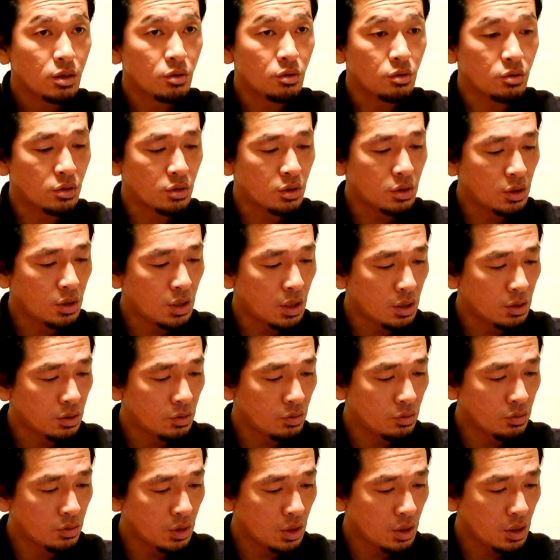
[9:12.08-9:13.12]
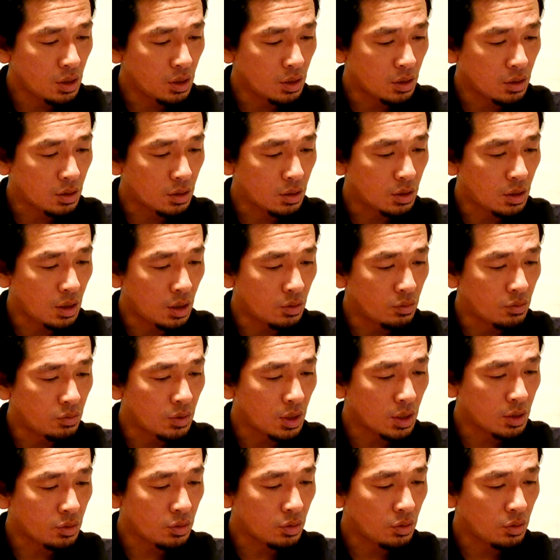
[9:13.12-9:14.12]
ちらのデータはと。